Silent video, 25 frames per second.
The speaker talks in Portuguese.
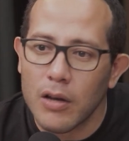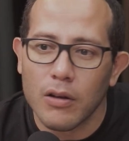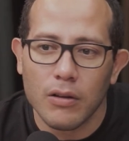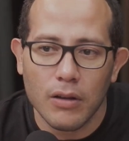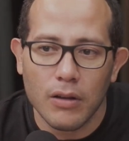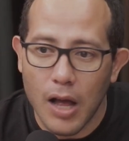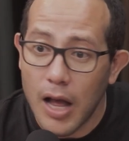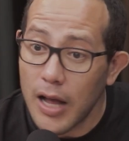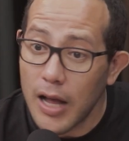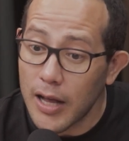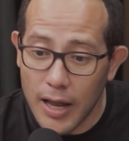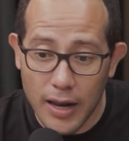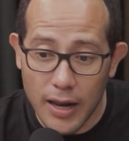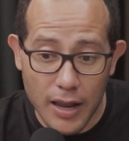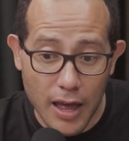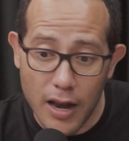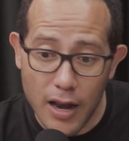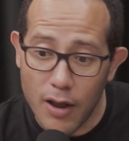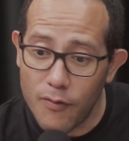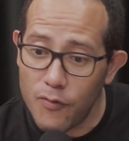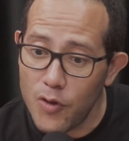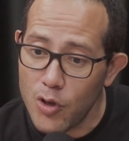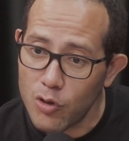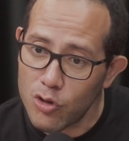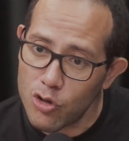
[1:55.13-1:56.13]
Mano, a
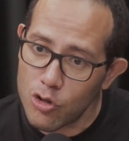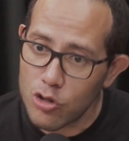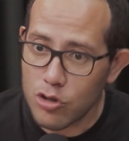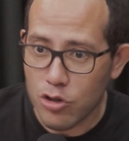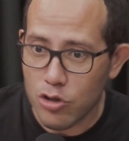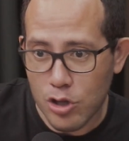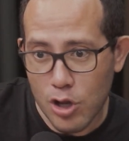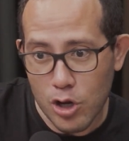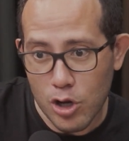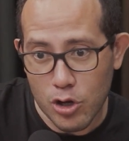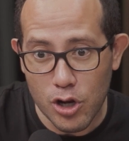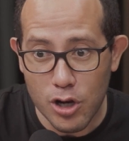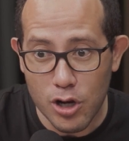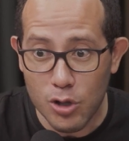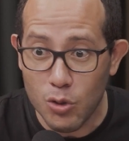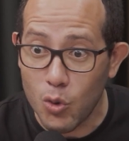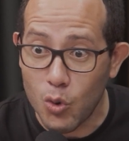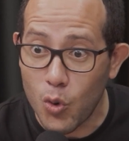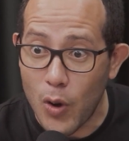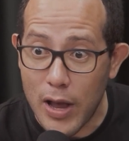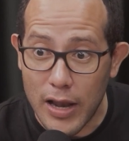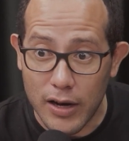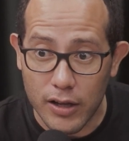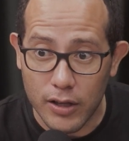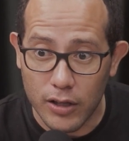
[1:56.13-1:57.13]
galera vê o que, que você tá
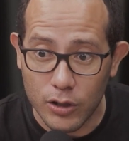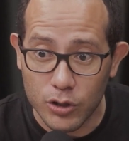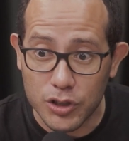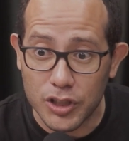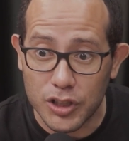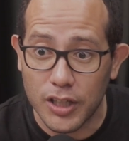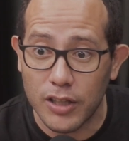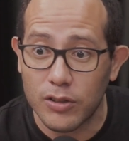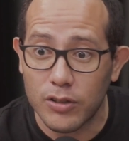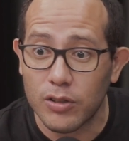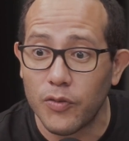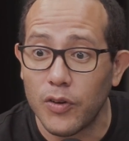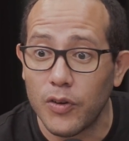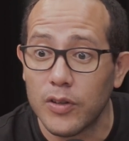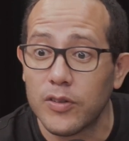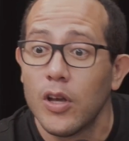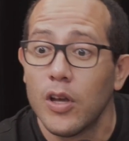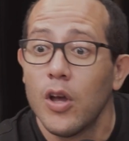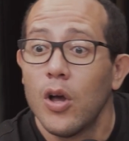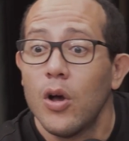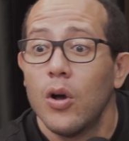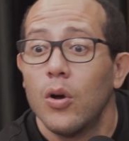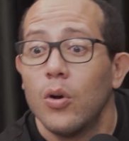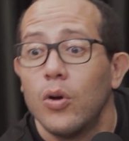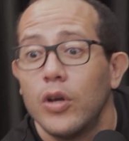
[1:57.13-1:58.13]
querendo com ela. Eu cheguei e falei
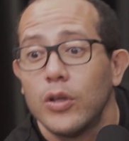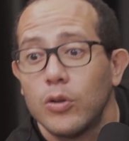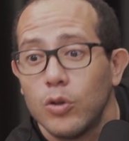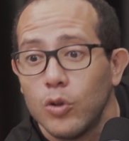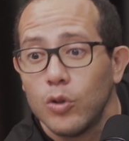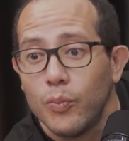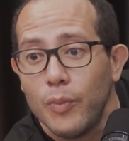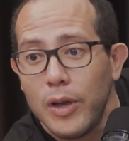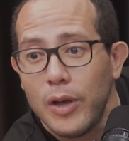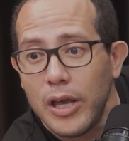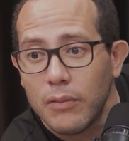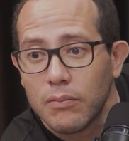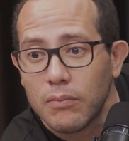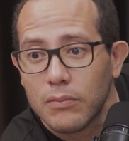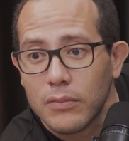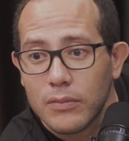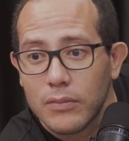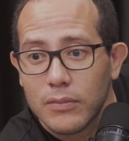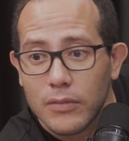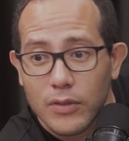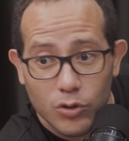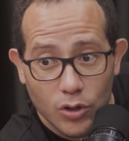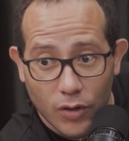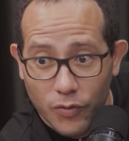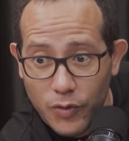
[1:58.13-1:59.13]
assim: Oi, tudo bem?
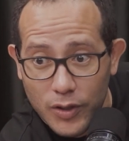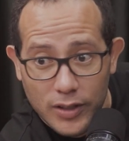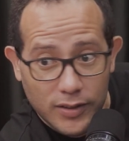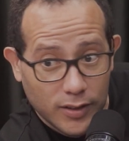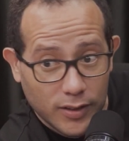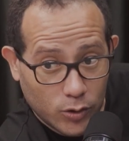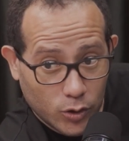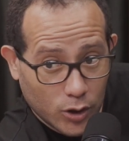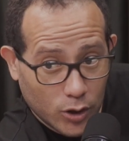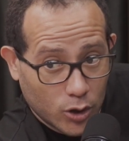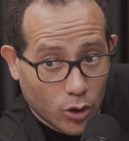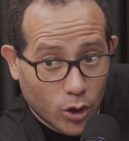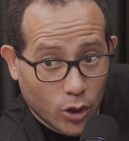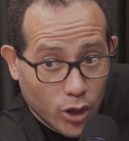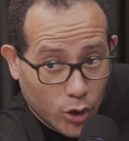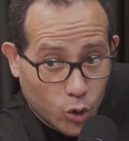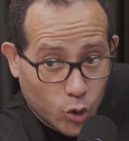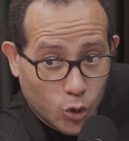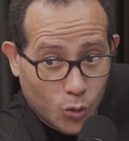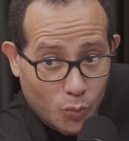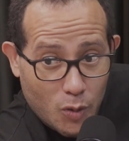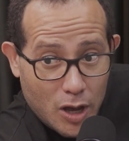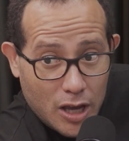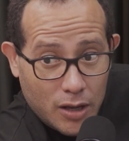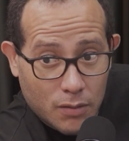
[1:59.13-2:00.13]
Só fiz isso aqui,
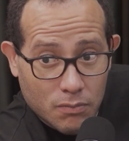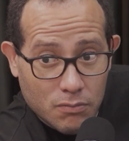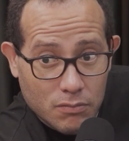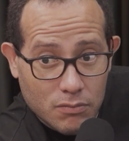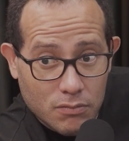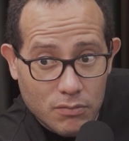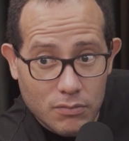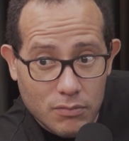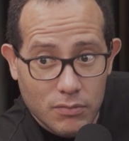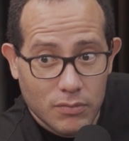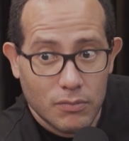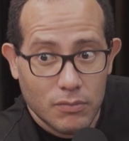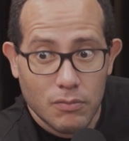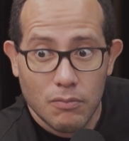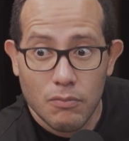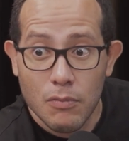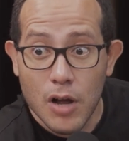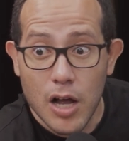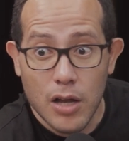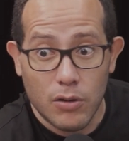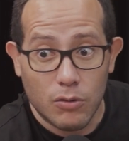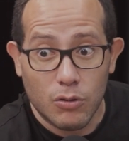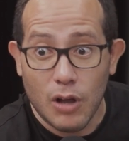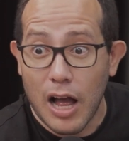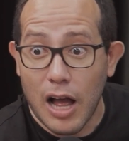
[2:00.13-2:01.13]
oi, tudo bem?
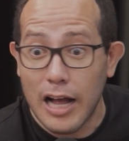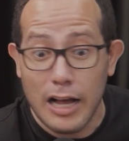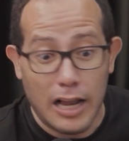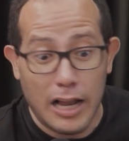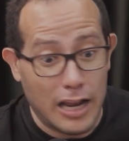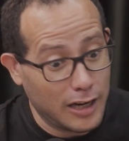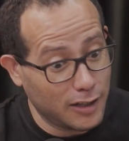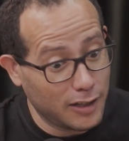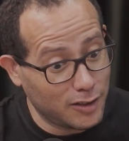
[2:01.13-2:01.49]
Mano, a